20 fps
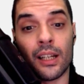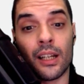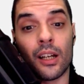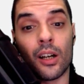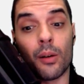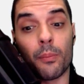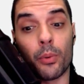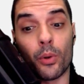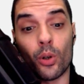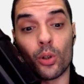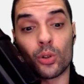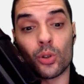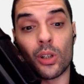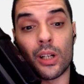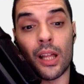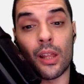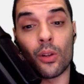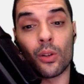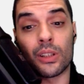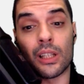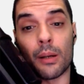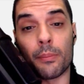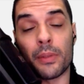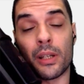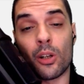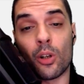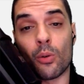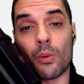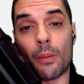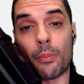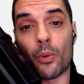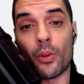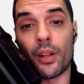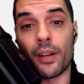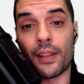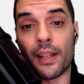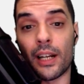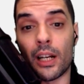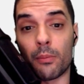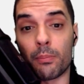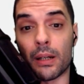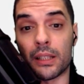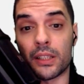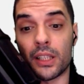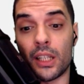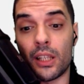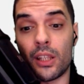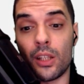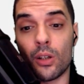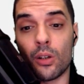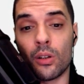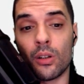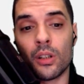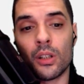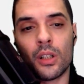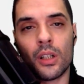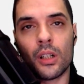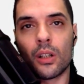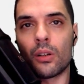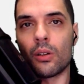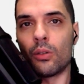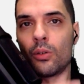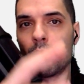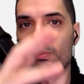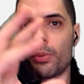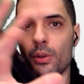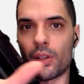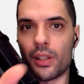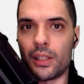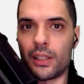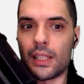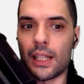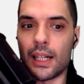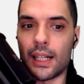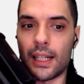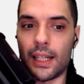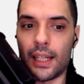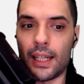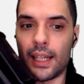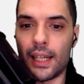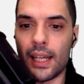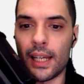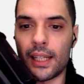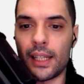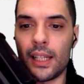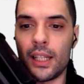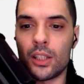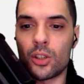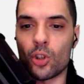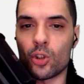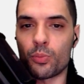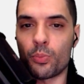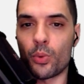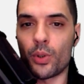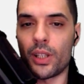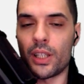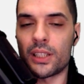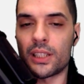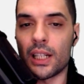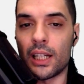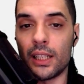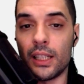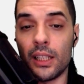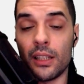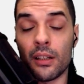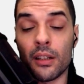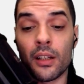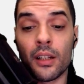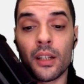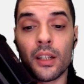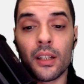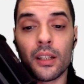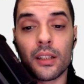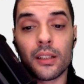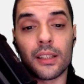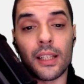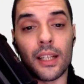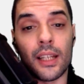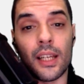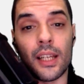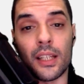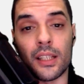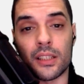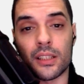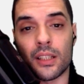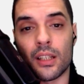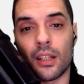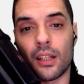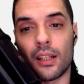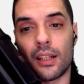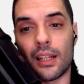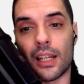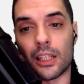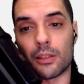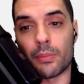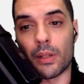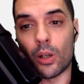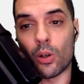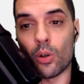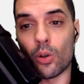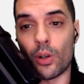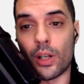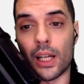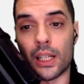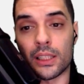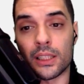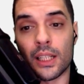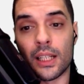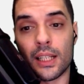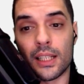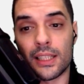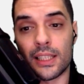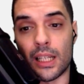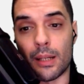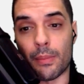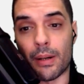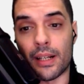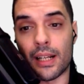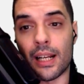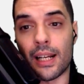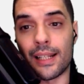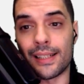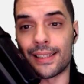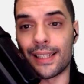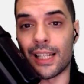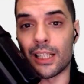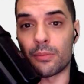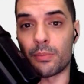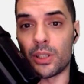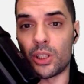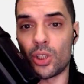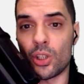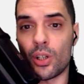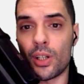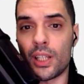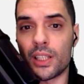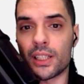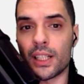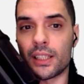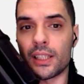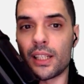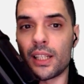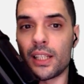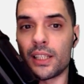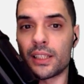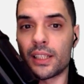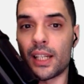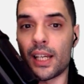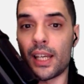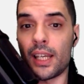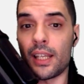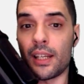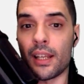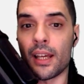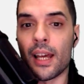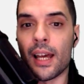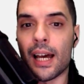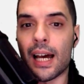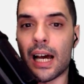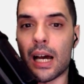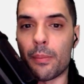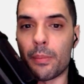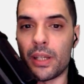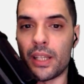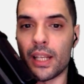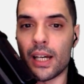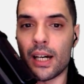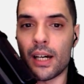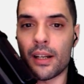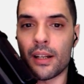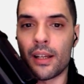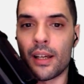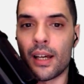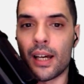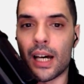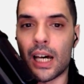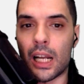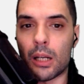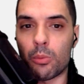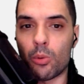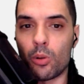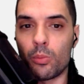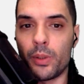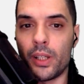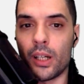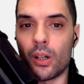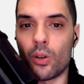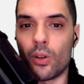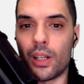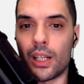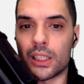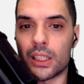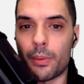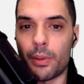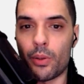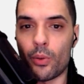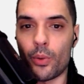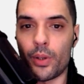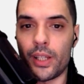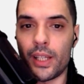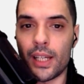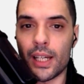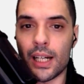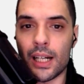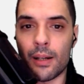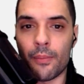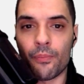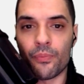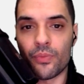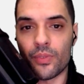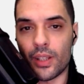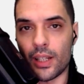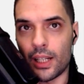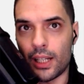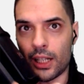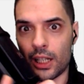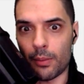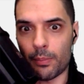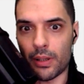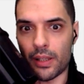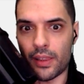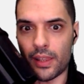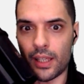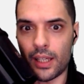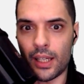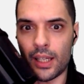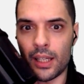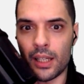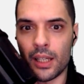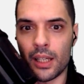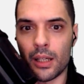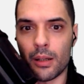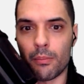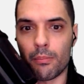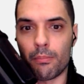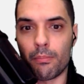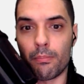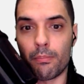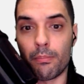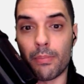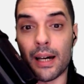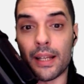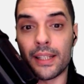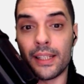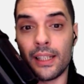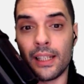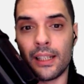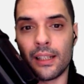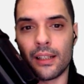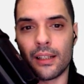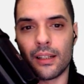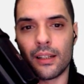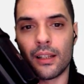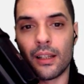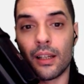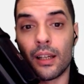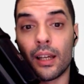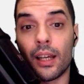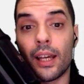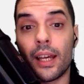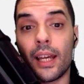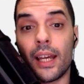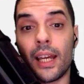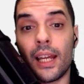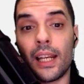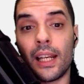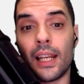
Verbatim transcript: Por otro lado, también lo va a poder dar el patricio con un porcentaje X, os puede salir, tenéis las mejoras semanales de las misiones que tenéis que ir a mirar, árbol viejo de la sabiduría, el NPC, Baril, el